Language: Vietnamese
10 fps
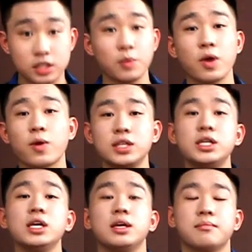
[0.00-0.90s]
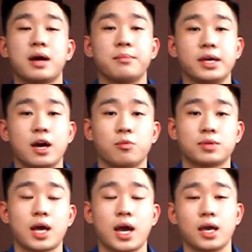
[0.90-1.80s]
Trong cái quá trình mà mình học
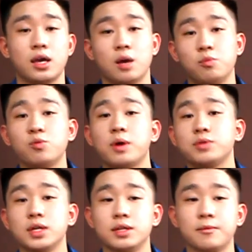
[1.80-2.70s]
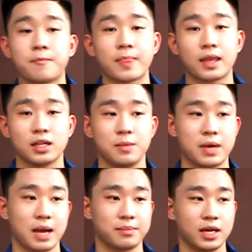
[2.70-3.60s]
tại Blue Mountain thì mình
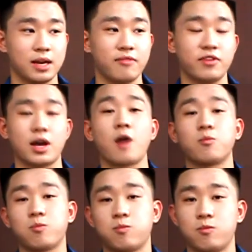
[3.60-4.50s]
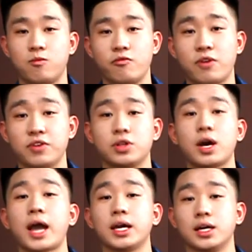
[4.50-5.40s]
cảm thấy là việc học và việc thực
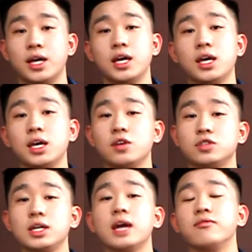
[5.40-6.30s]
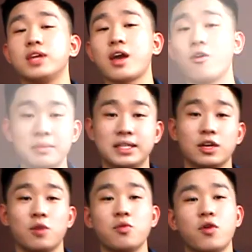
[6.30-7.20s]
hành ở đây nó rất gần với nhau. Mình sẽ
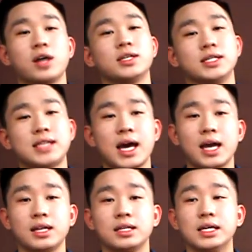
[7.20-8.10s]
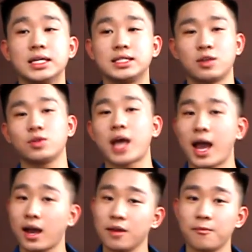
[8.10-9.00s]
có một khoảng thời gian 6
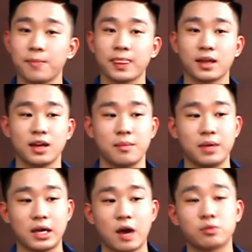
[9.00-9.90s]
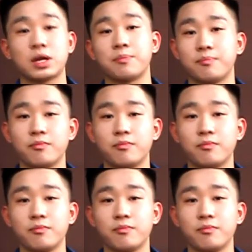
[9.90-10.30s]
tháng để mình học tập